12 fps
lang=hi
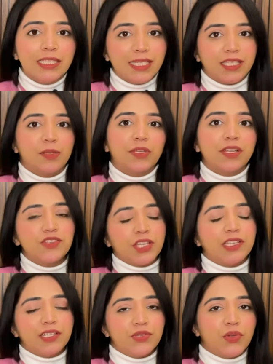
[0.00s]
जिससे मेरा
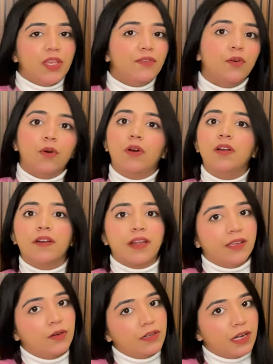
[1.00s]
चेहरा जो है वो और
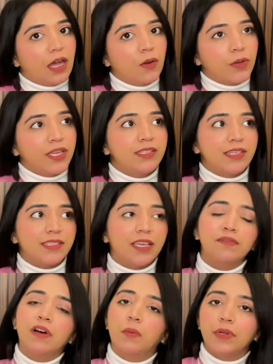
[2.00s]
ड्राई आउट ना होए जैसे
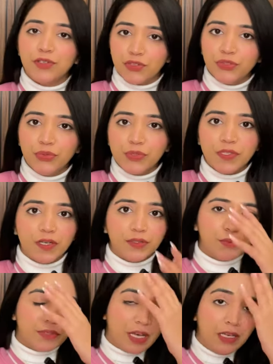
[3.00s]
आप फाउंडेशन यूज़
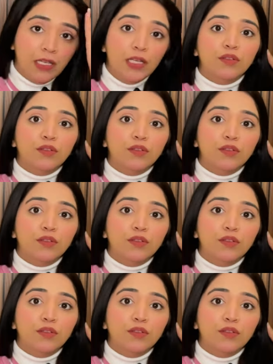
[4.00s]
करते हो ना